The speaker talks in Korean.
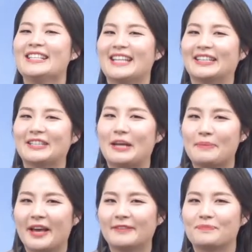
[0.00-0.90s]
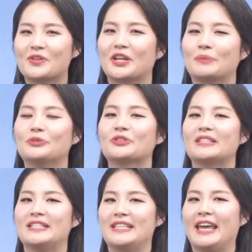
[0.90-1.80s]
자 그러면 여러분
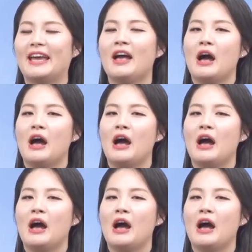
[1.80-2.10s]
이제